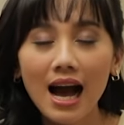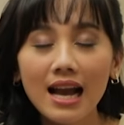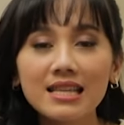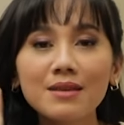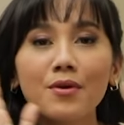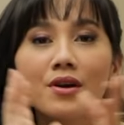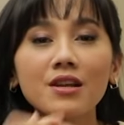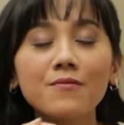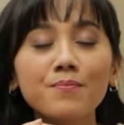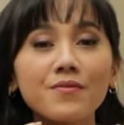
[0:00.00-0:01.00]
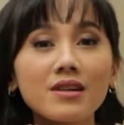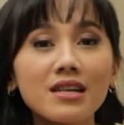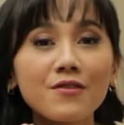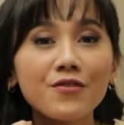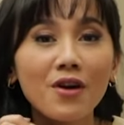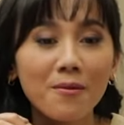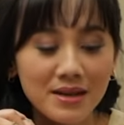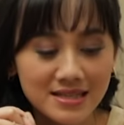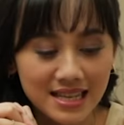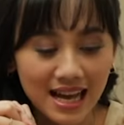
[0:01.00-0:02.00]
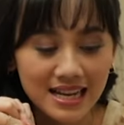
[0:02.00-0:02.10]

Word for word: hari ini mau nge-review apa sih?